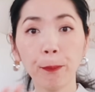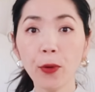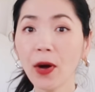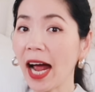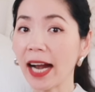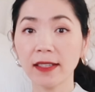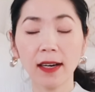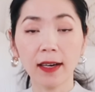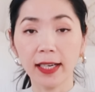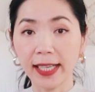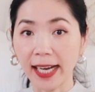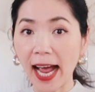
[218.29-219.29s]
不含任
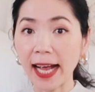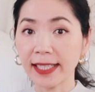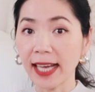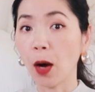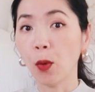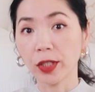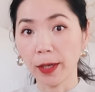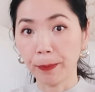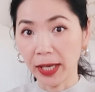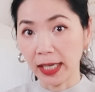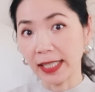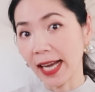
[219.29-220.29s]
何的开价或者
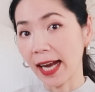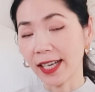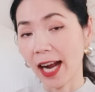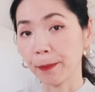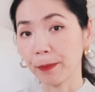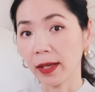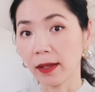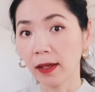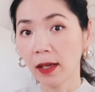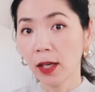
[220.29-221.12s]
平价产品，